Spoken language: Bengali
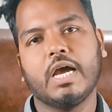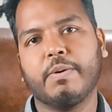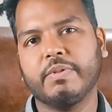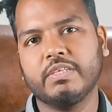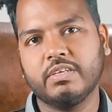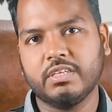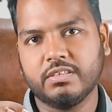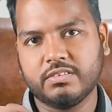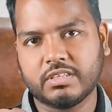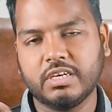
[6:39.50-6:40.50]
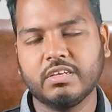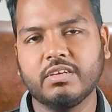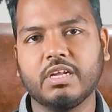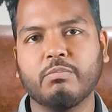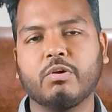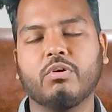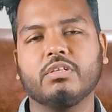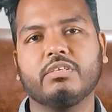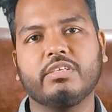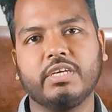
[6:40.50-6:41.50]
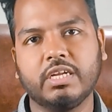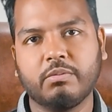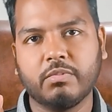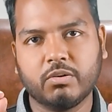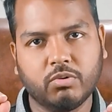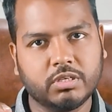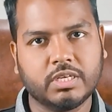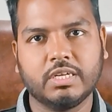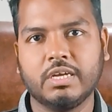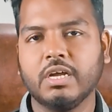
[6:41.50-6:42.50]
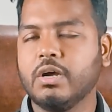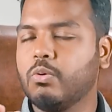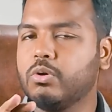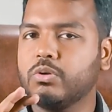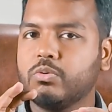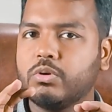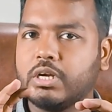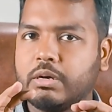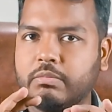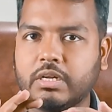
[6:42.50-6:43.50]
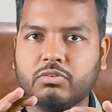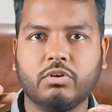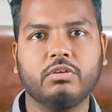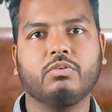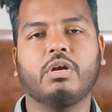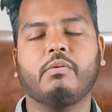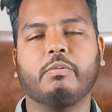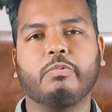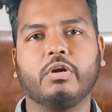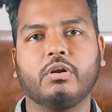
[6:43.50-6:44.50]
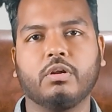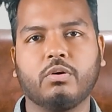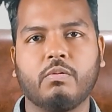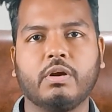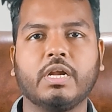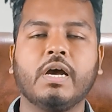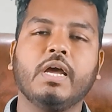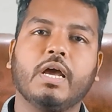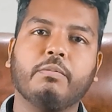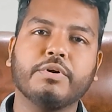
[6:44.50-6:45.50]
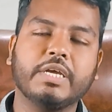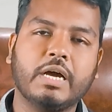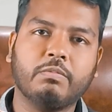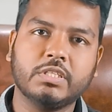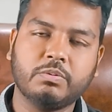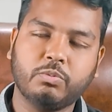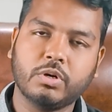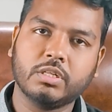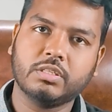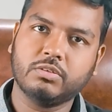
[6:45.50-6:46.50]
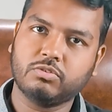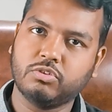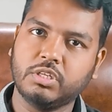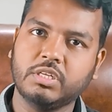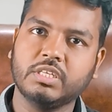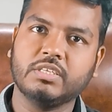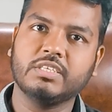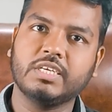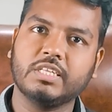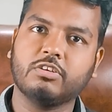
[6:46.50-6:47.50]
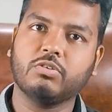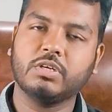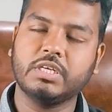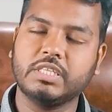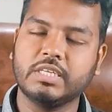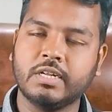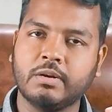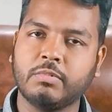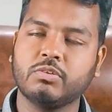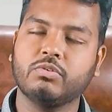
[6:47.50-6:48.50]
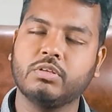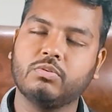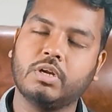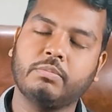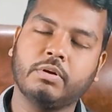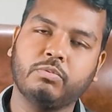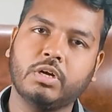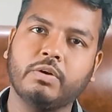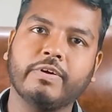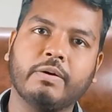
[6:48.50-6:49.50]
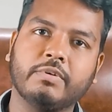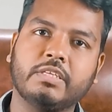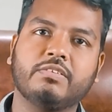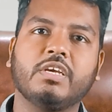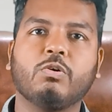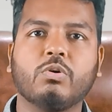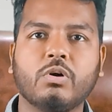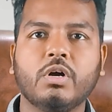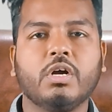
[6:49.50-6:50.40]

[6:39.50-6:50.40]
আমাদের যে স্ক্রিনে যে নাম্বারগুলো দিচ্ছে সেই নাম্বারগুলো সারা অন্য কোনো নাম্বারে যোগাযোগ করে আপনারা পুনঃ অর্ডার করবেন না এবং কি আমাদের পুনা যদি নিতে চান সেক্ষেত্রে সরাসরি তিনটা নাম্বারে যোগাযোগ করে আপনারা পুনা নেবেন আমাদের যে কোনো